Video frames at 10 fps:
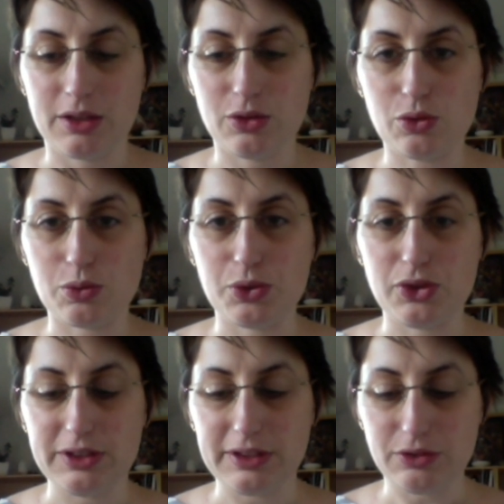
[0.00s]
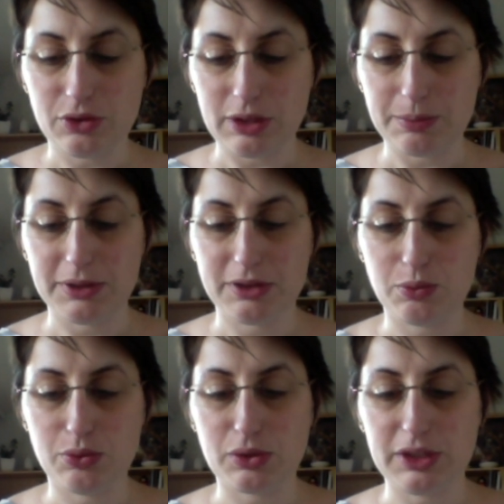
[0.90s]
Donc petit test rapide
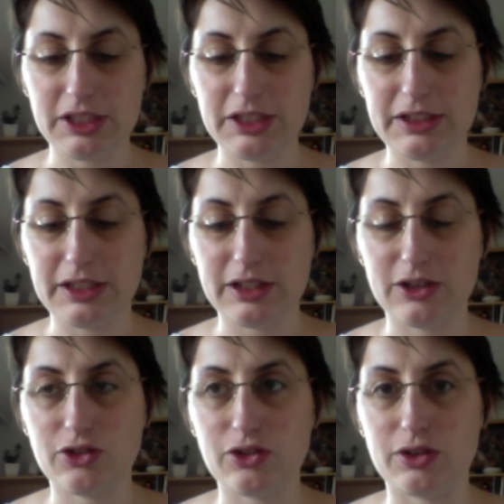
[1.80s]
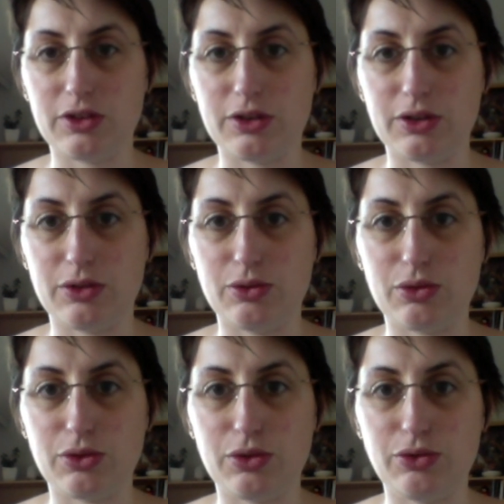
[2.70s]
pour Lily Neige, euh,
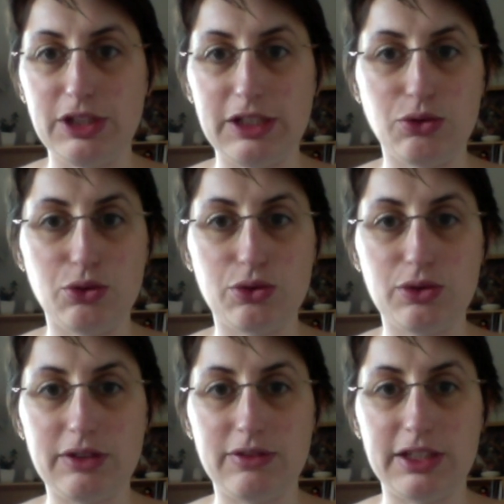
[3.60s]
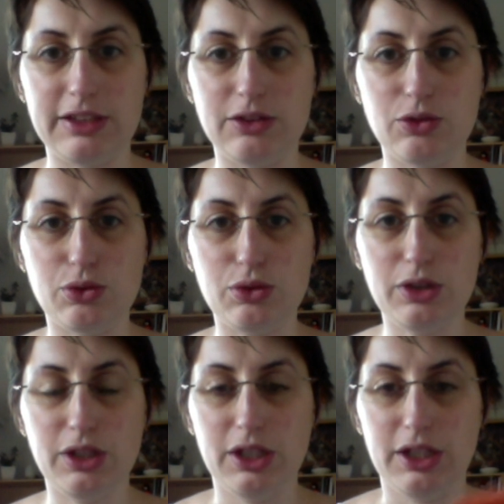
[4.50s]
donc filature de la vallée des Saules,
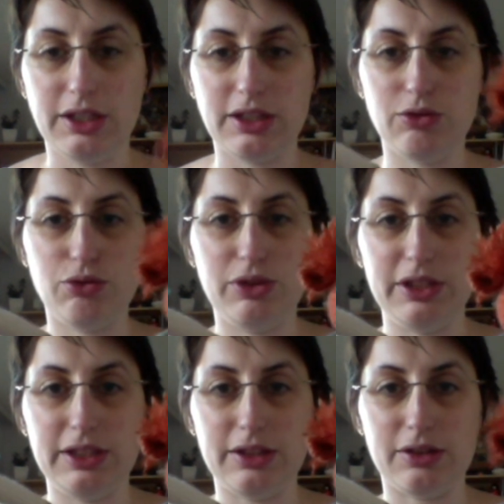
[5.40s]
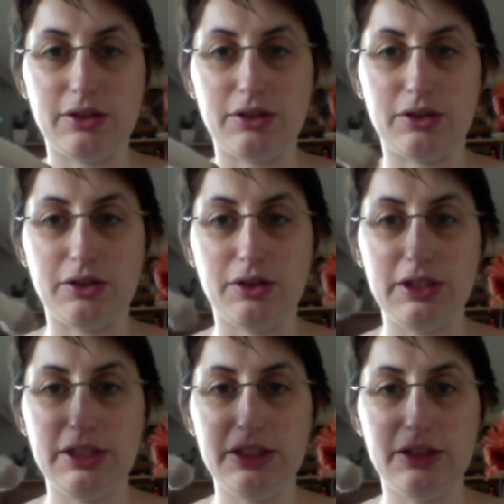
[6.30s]
qui voulait euh,
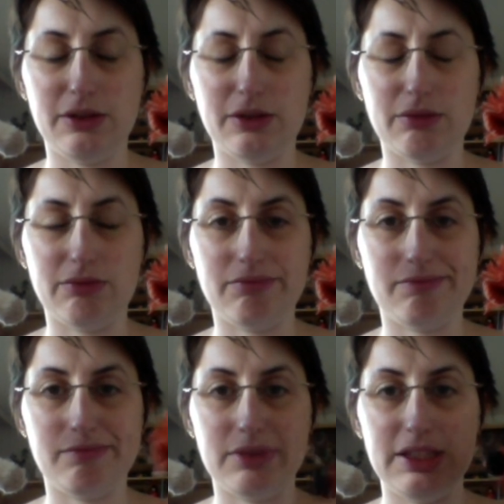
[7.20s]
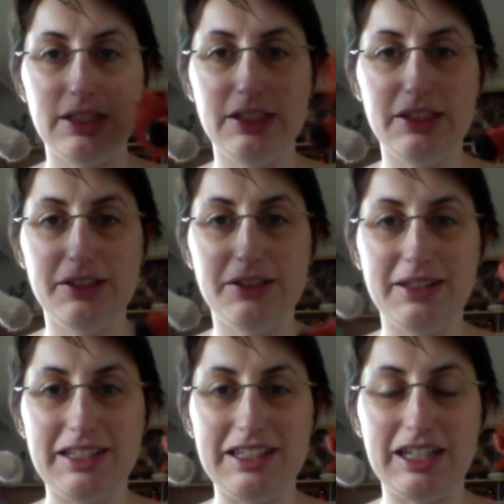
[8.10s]
Lily
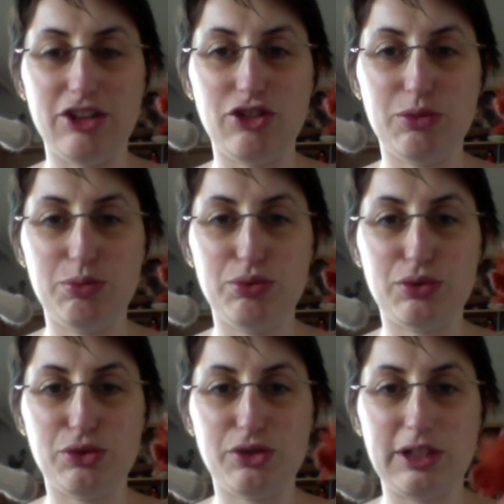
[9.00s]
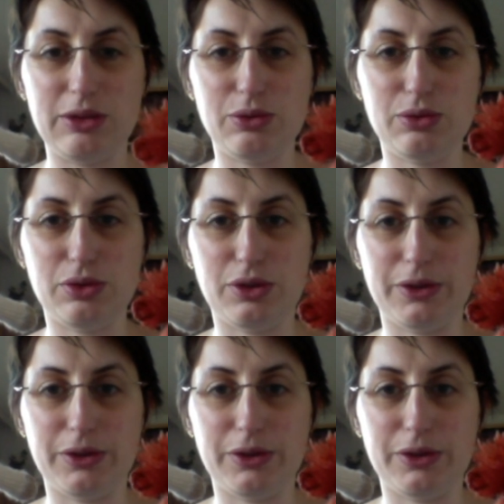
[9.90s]
et Neige pour le salon